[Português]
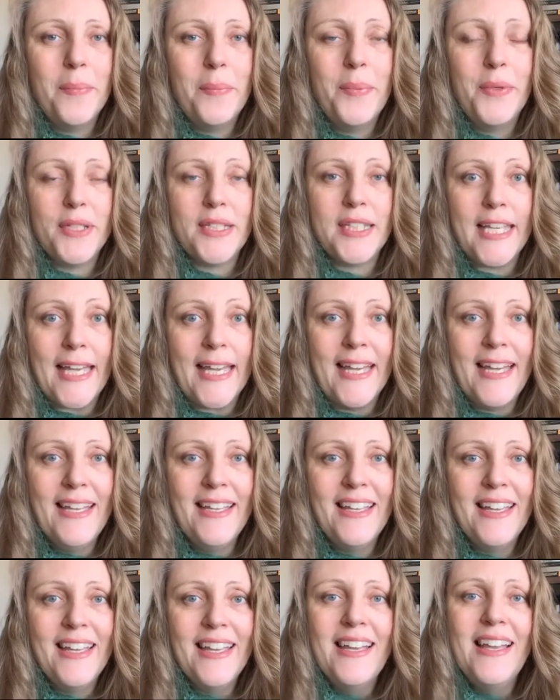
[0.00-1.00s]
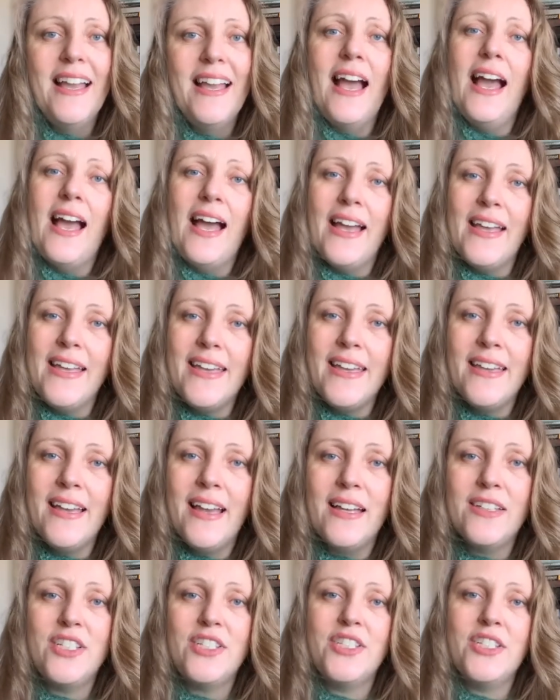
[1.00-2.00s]
porque aí a
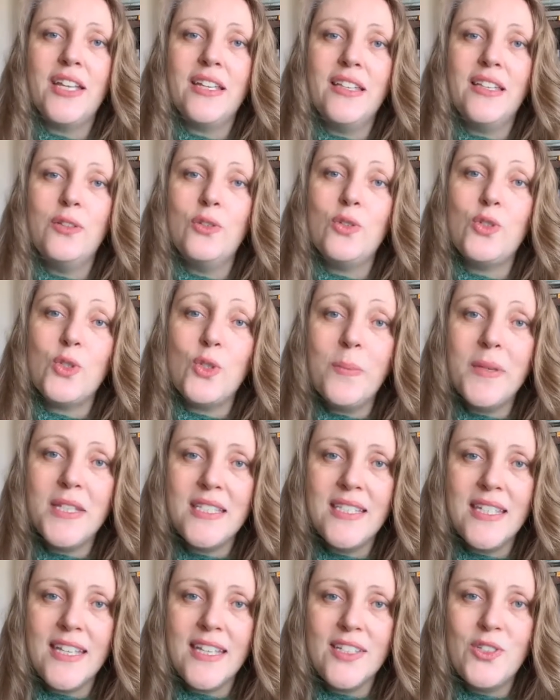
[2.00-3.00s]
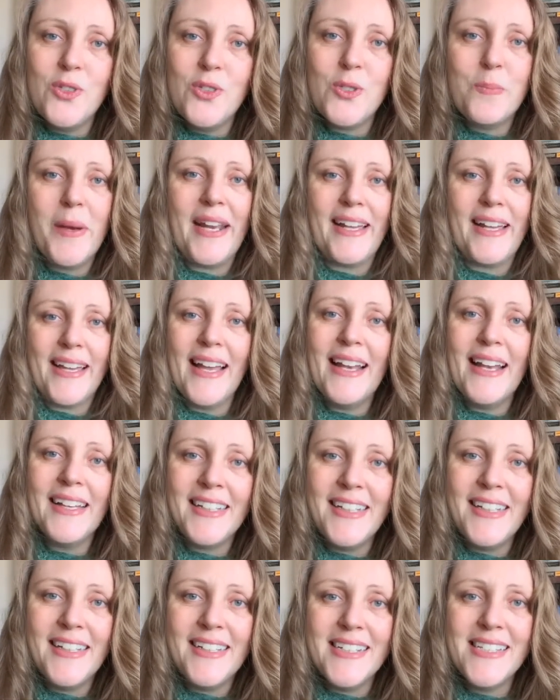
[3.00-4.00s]
gente está dando subsídios para aquela
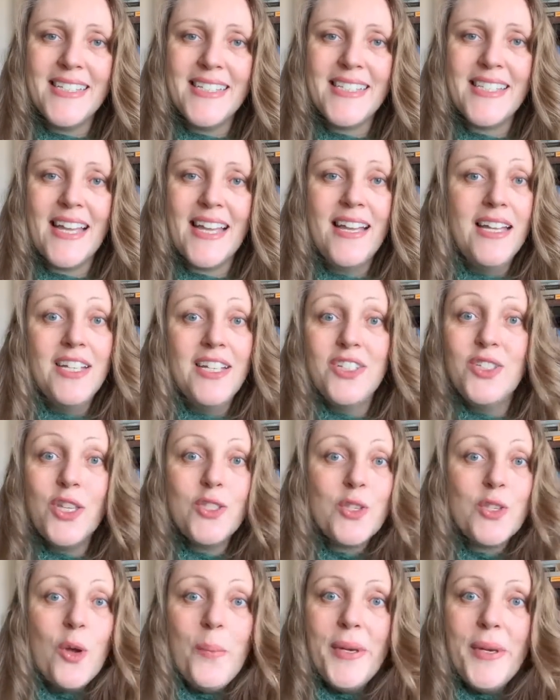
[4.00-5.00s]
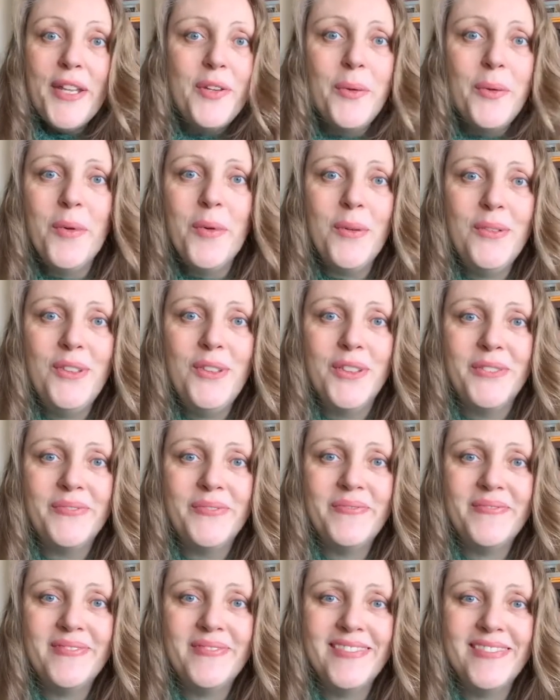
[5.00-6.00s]
criança descobrir o mundo.
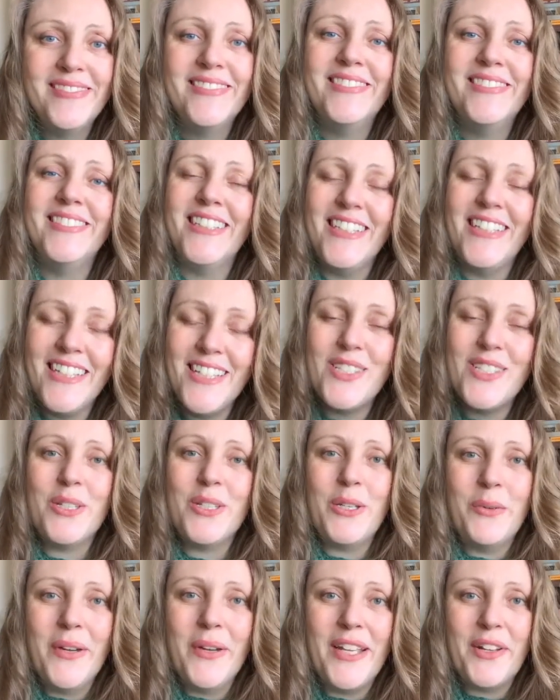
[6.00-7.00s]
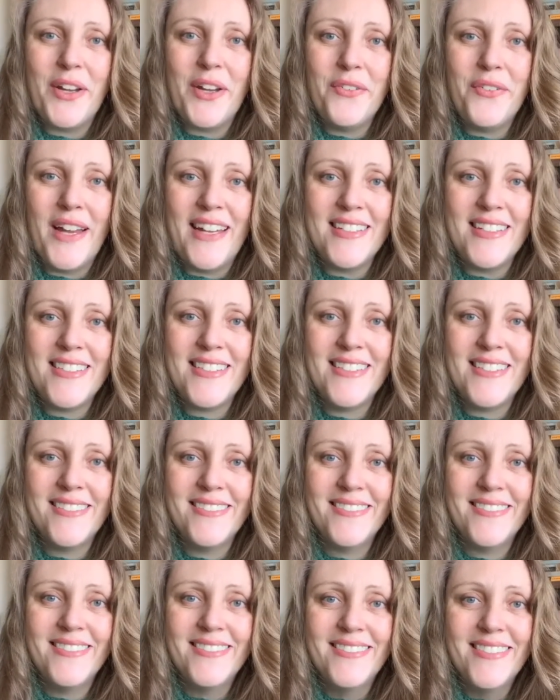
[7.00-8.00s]
Isso que um herói faz.
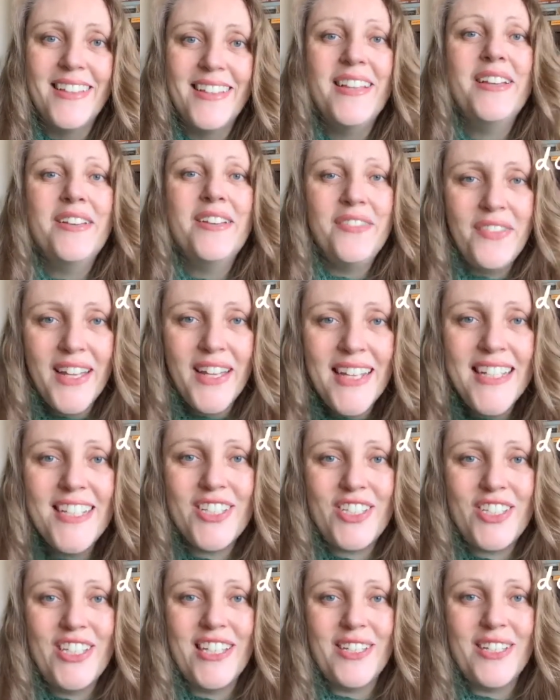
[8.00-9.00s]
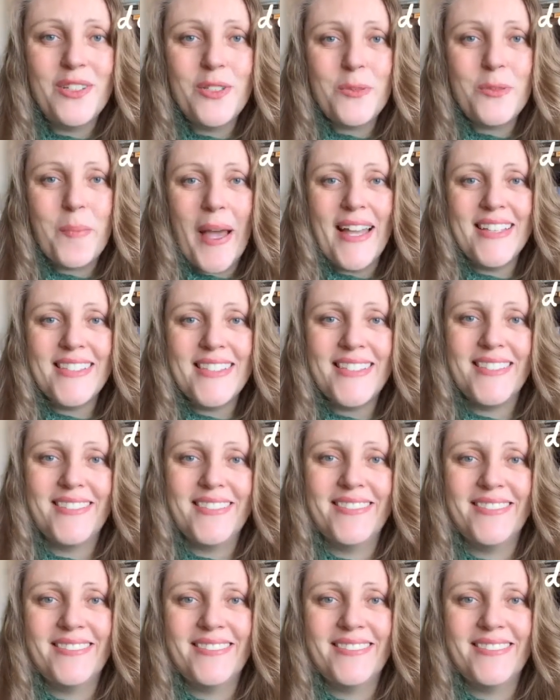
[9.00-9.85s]
Feliz Dia dos Pais!